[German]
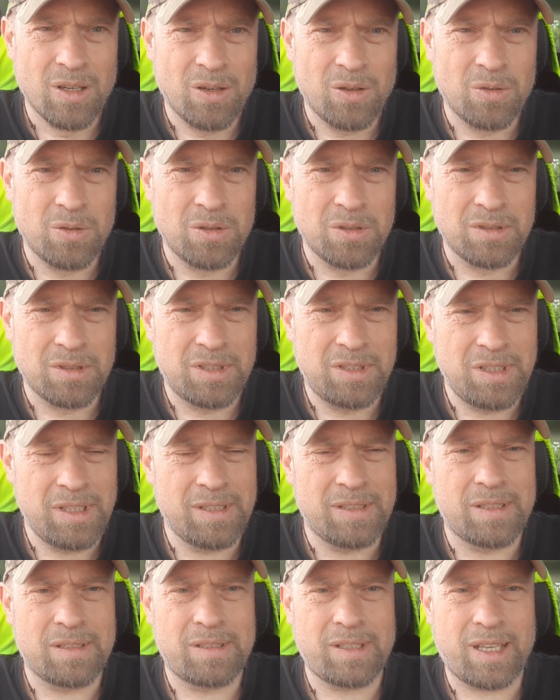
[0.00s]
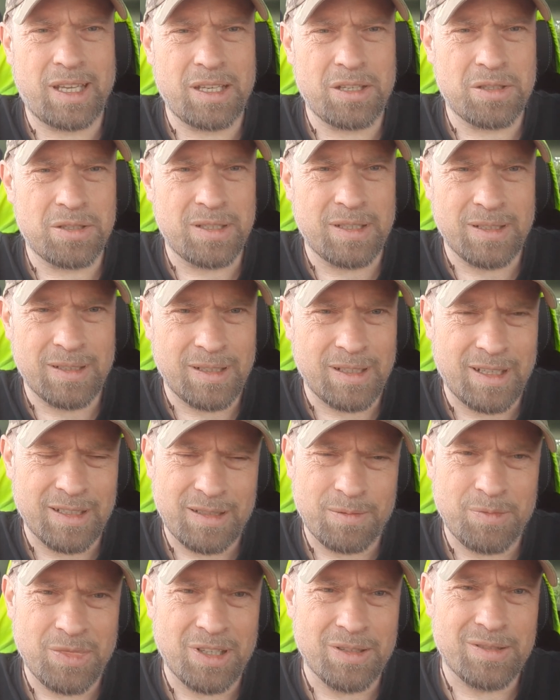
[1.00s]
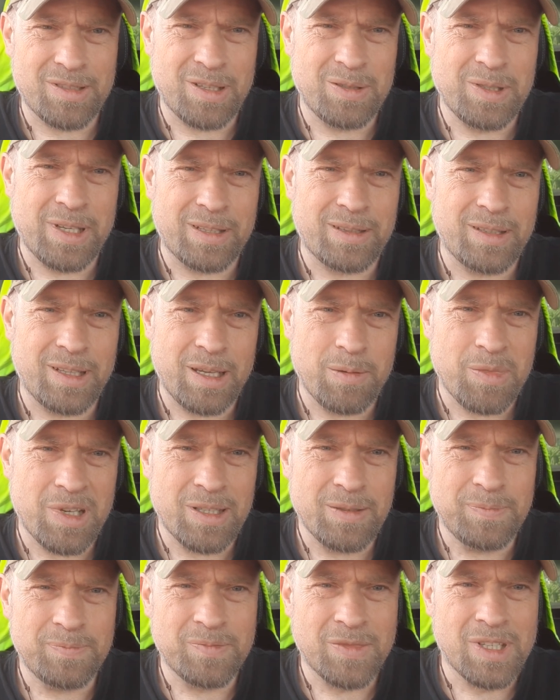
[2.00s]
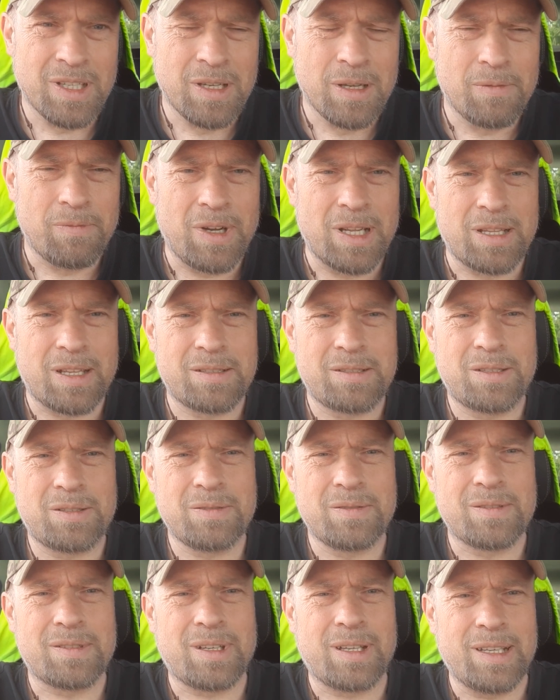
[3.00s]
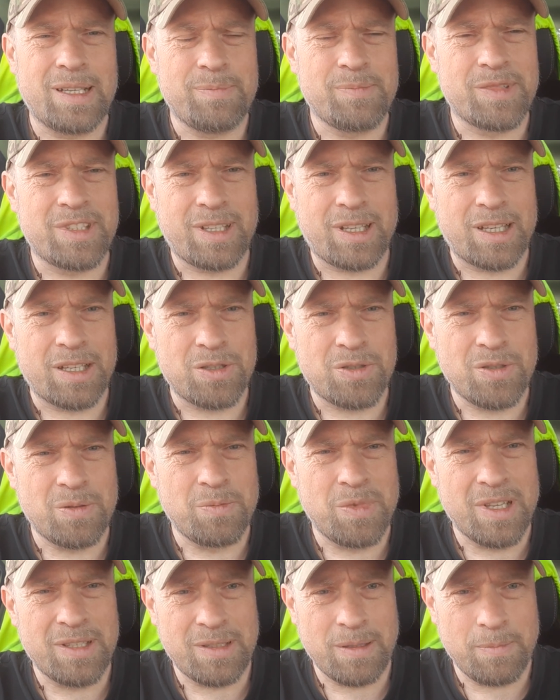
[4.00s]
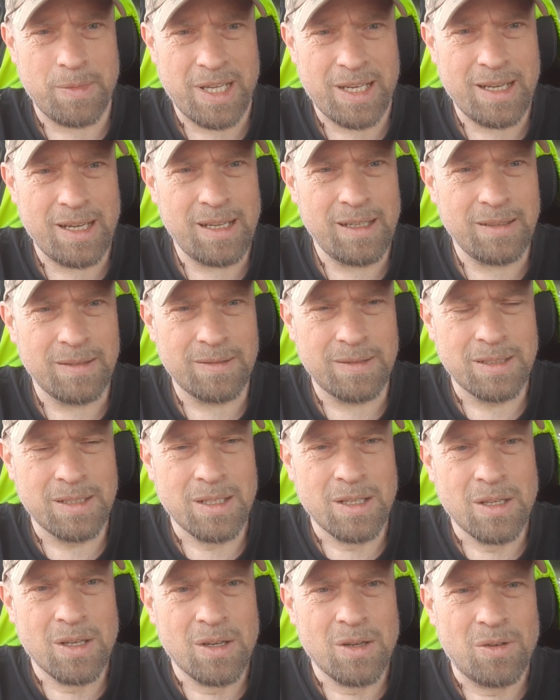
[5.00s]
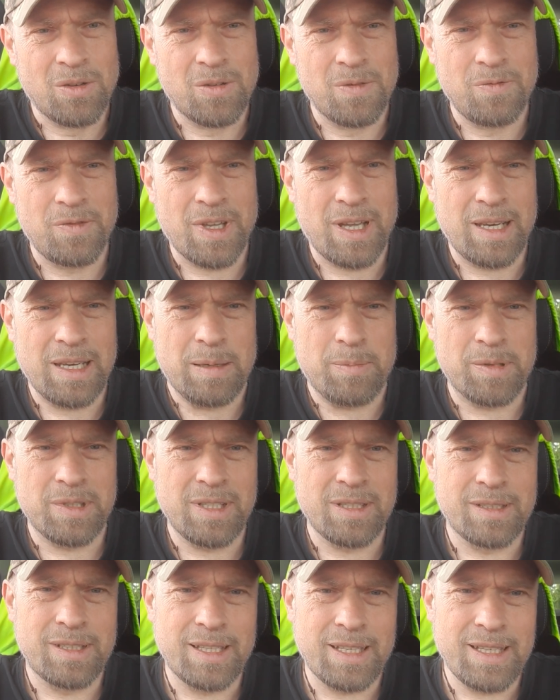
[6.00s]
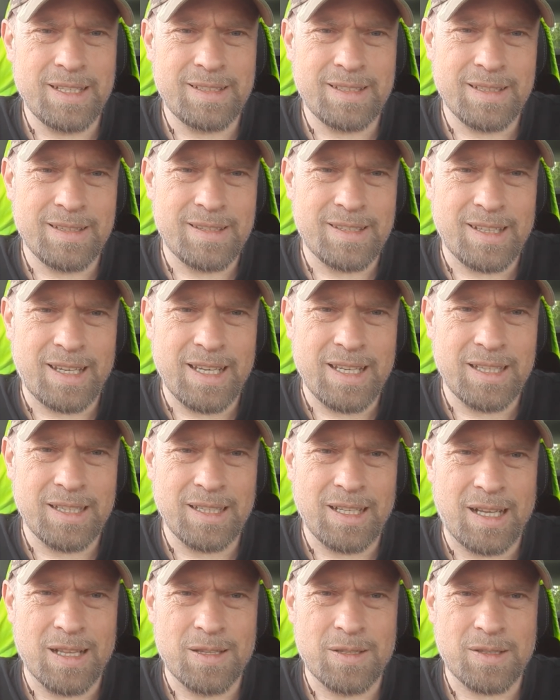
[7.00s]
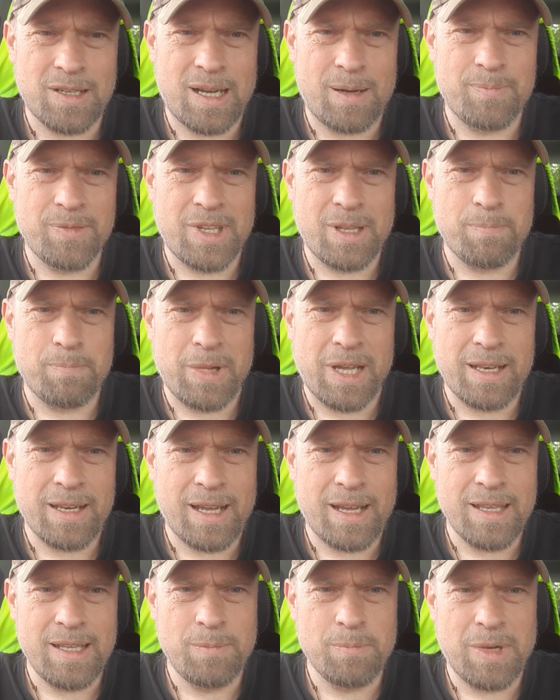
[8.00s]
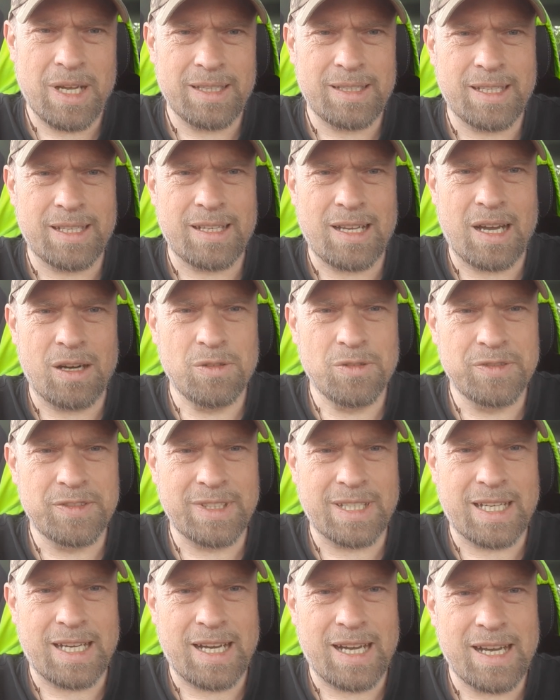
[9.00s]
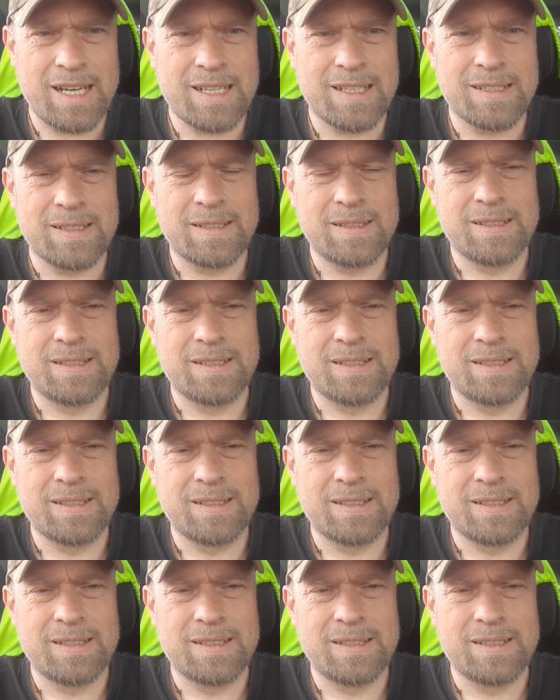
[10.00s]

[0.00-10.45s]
Und dieses Recht lassen wir uns auch nicht nehmen, weil das ist unser Lebensrecht. Und wir sind Männer und wir leben in Krisenzeiten, also haben die Männer immer den Auftrag,